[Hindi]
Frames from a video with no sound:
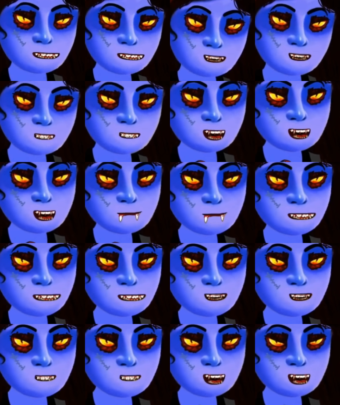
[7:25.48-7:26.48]
तुम्हें इस
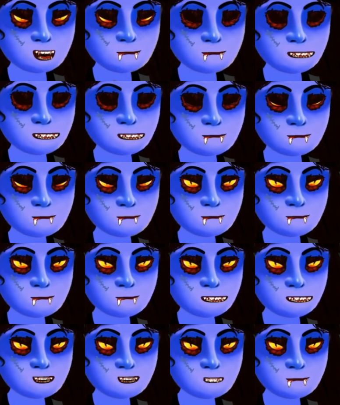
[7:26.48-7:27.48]
बात से क्या
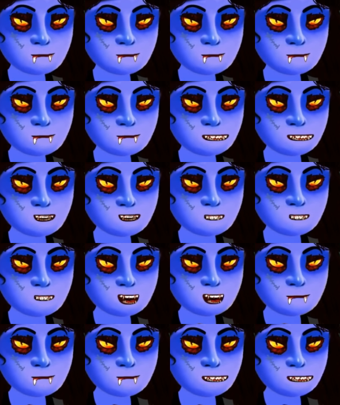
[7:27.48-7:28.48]
तुम बस
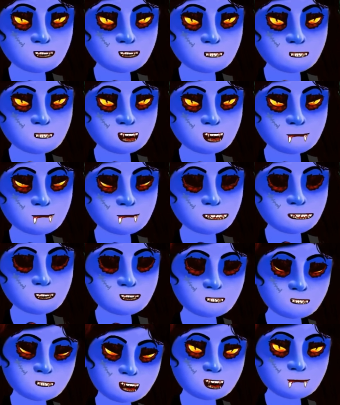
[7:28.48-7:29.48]
टॉफी मेरे
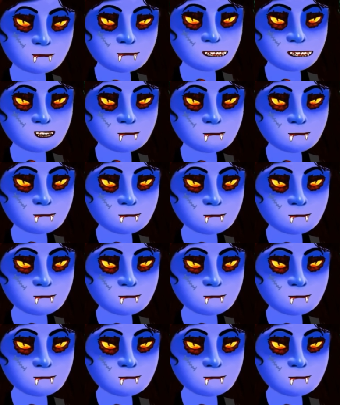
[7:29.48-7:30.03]
हवाले कर दो